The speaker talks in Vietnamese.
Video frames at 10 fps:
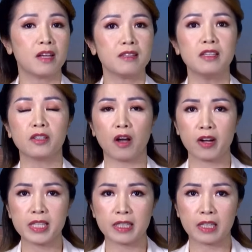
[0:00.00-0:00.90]
Nhưng
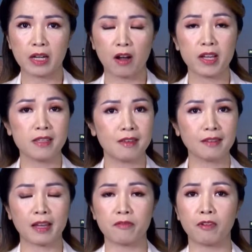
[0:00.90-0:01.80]
nói gì thì nói, những
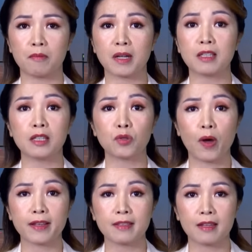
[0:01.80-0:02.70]
thành phần mà cực
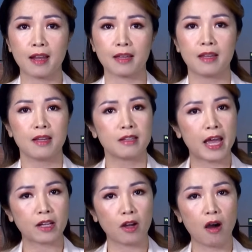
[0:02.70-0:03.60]
đoan như thế này
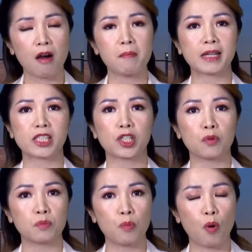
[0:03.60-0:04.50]
đang có mặt
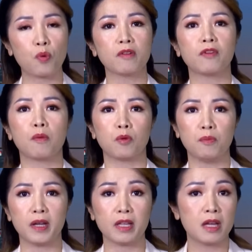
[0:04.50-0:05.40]
trong Bộ Quốc phòng của
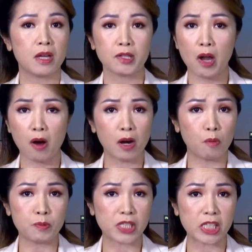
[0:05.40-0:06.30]
Mỹ. Đó là
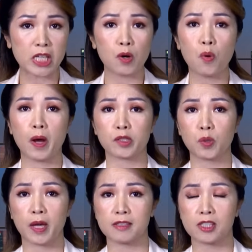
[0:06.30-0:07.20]
một chỉ dấu hoàn
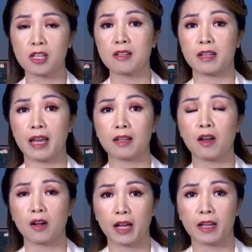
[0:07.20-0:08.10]
toàn rất là đáng
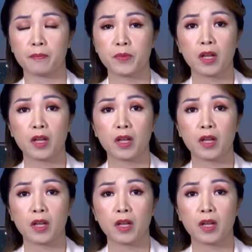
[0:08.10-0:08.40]
lo ngại.